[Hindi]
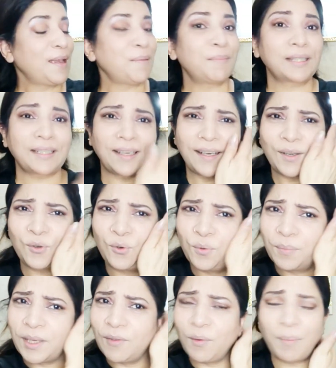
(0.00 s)
मस्कारा
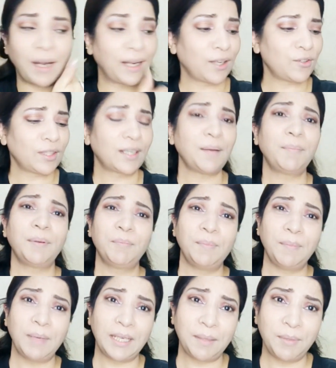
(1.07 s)
घूम के वो भागे उसने कहा
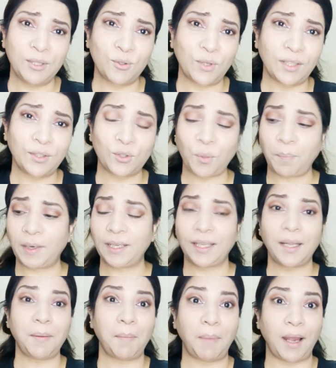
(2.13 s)
मेरी भी ज़रूरत इसको पड़
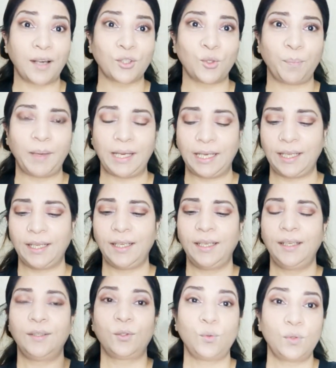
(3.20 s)
जाएगी मैं भाग जाऊँ पहले
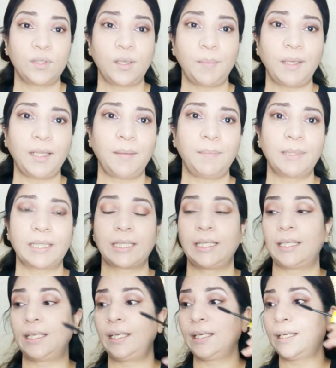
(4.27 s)
ही उसके बाद हम
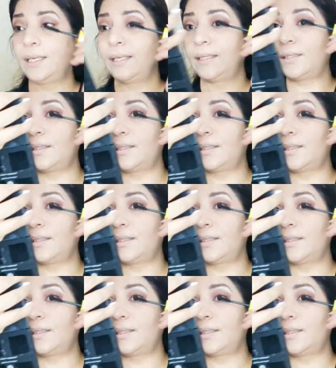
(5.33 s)
मस्कारा लगाएंगे